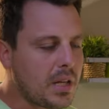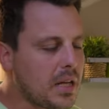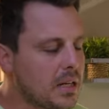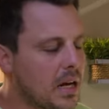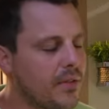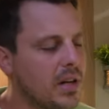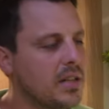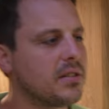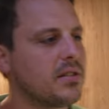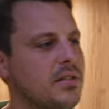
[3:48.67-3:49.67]
Da haben wir
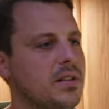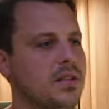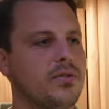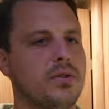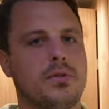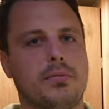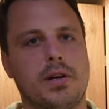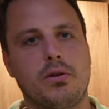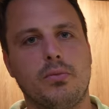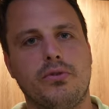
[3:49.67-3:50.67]
allerdings gesehen, dass wir im
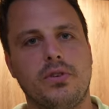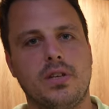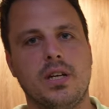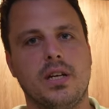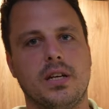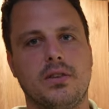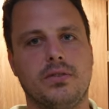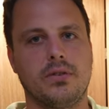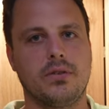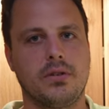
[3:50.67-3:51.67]
2,4
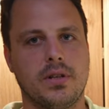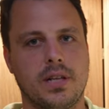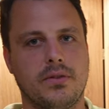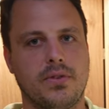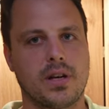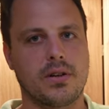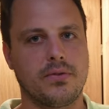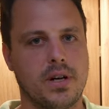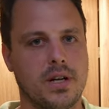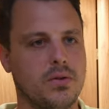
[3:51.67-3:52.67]
GHz äh, Netzwerk
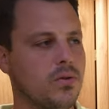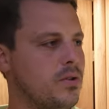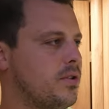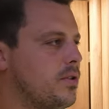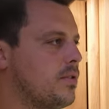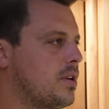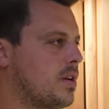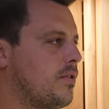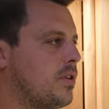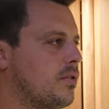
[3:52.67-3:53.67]
waren und dann
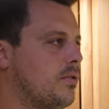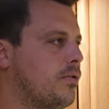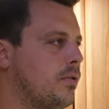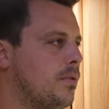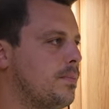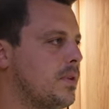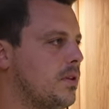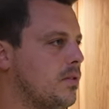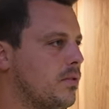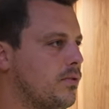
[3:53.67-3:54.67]
haben wir das auf ähm,
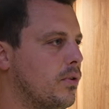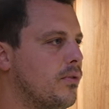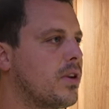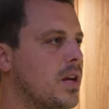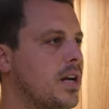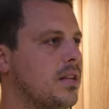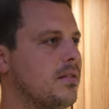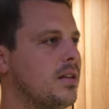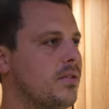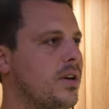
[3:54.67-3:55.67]
dieses 5 GHz
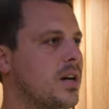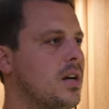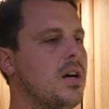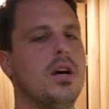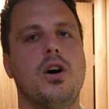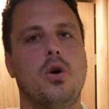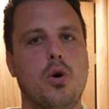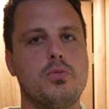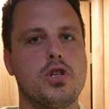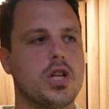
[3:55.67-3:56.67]
Netzwerk
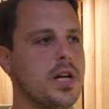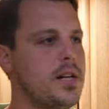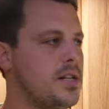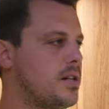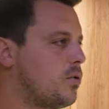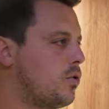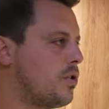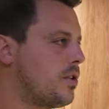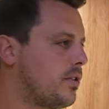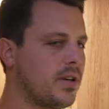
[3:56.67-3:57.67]
umgestellt
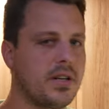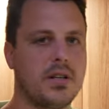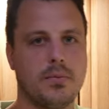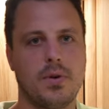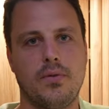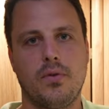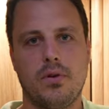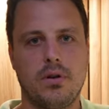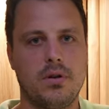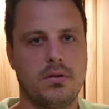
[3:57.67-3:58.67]
und seitdem haben
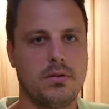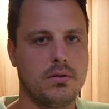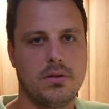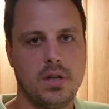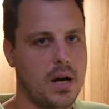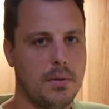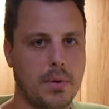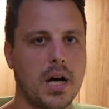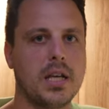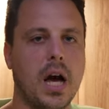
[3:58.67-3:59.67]
wir äh, ja,
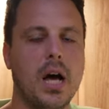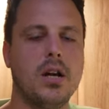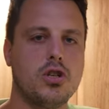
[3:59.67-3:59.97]
brachial